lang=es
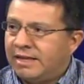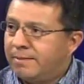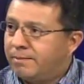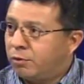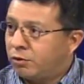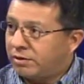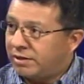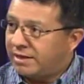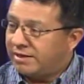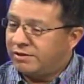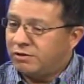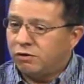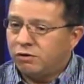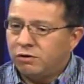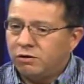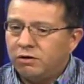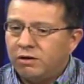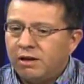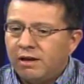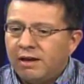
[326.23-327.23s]

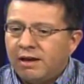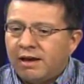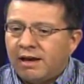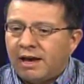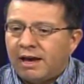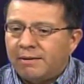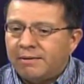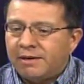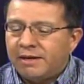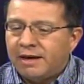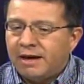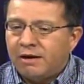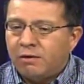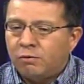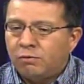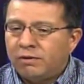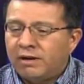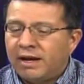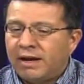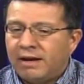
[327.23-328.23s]
deportación, había
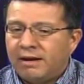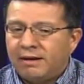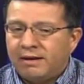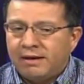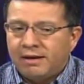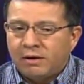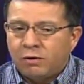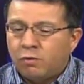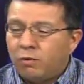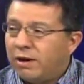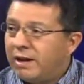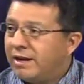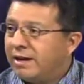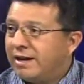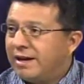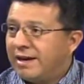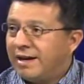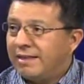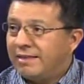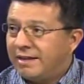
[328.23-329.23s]
una
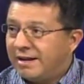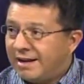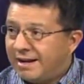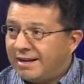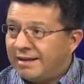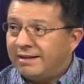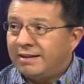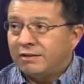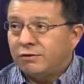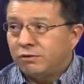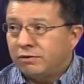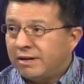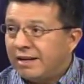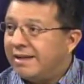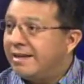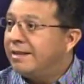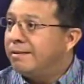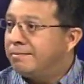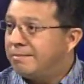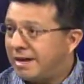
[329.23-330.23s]
huelga general
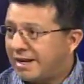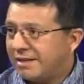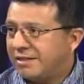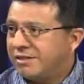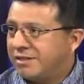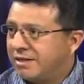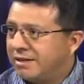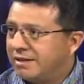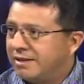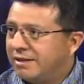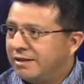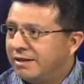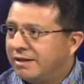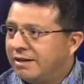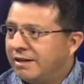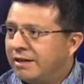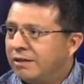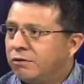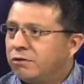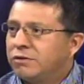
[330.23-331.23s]
nacional en marcha.
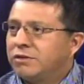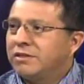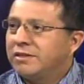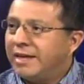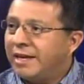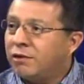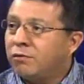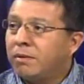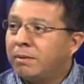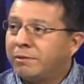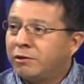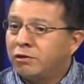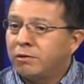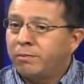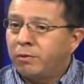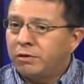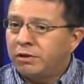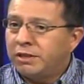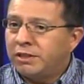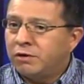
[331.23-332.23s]
Entonces era un
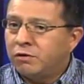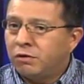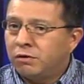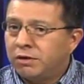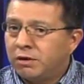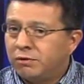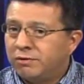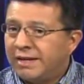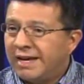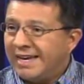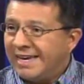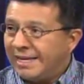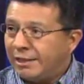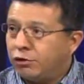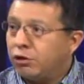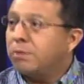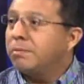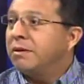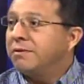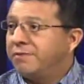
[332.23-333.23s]
momento político de una
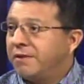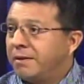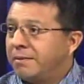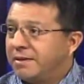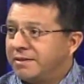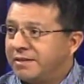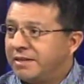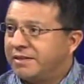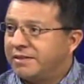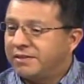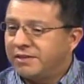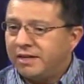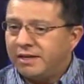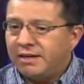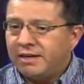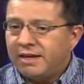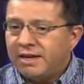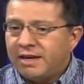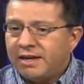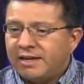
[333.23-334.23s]
enorme
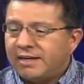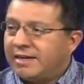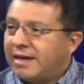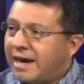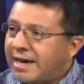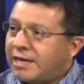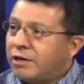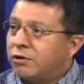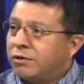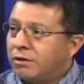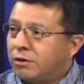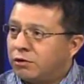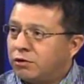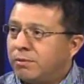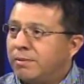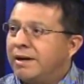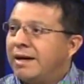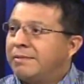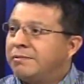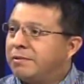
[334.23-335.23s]
efervescencia y ahí es donde lo
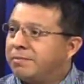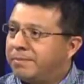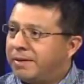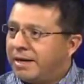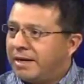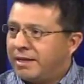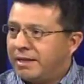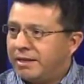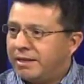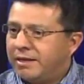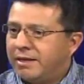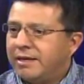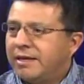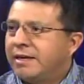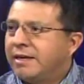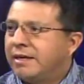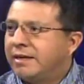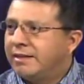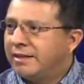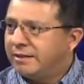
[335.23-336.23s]
toman a mi padre
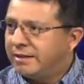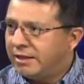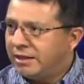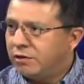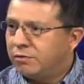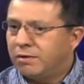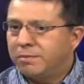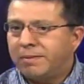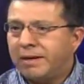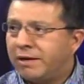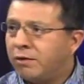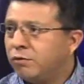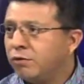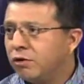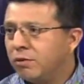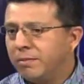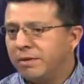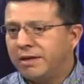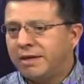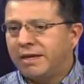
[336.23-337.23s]
eh, detenido. Mi padre
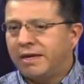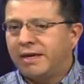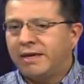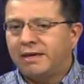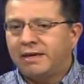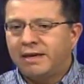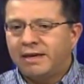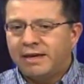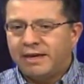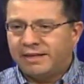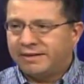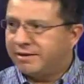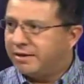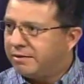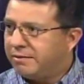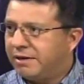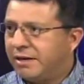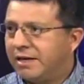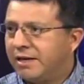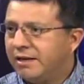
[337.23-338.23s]
un hombre que
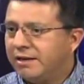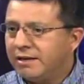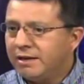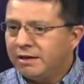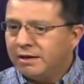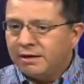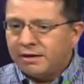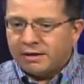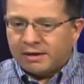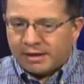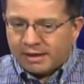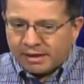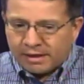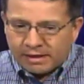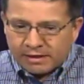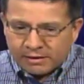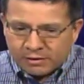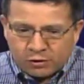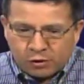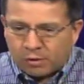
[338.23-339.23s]
escribía
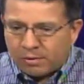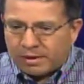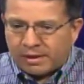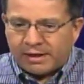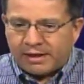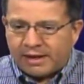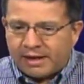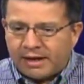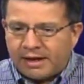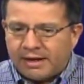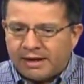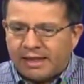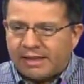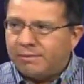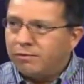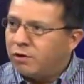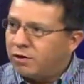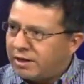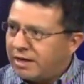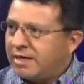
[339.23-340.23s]
eh, sobre la
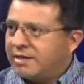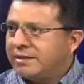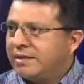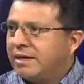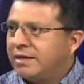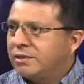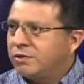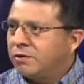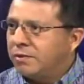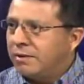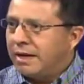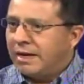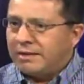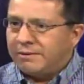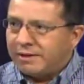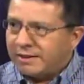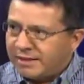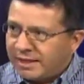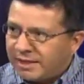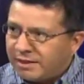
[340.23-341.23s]
democracia y sobre la
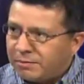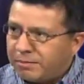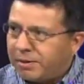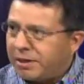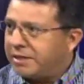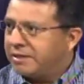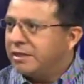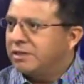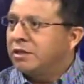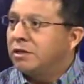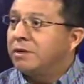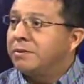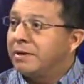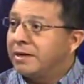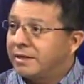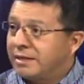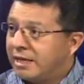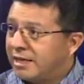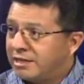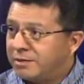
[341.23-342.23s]
libertad de empresa, sobre la
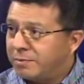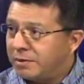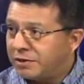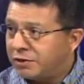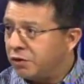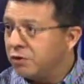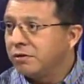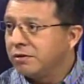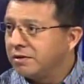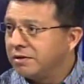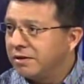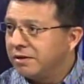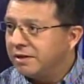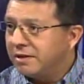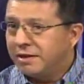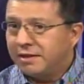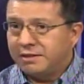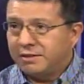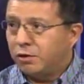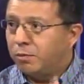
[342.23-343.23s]
libertad de expresión.
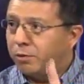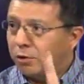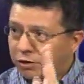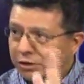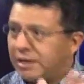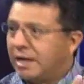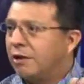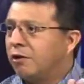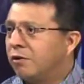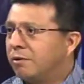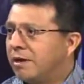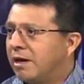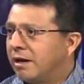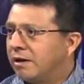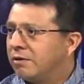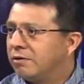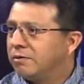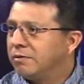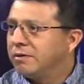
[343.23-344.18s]
lo que se oponía al gobierno.